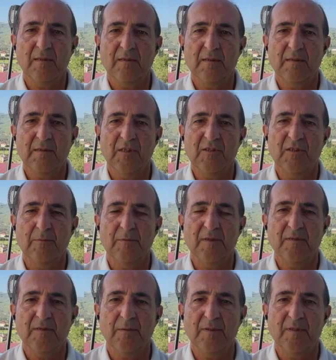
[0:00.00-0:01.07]

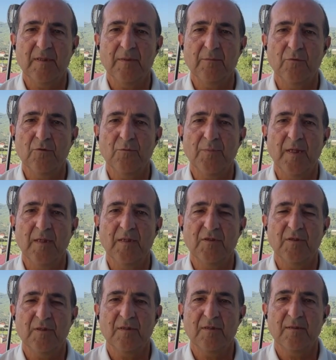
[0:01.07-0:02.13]
izleyicilerimiz tabii ki bunu
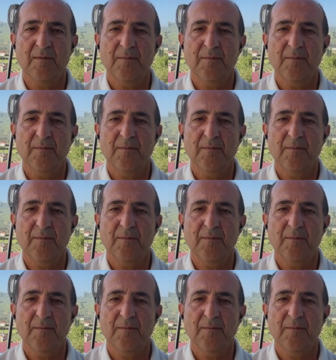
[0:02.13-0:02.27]
paylaşırız.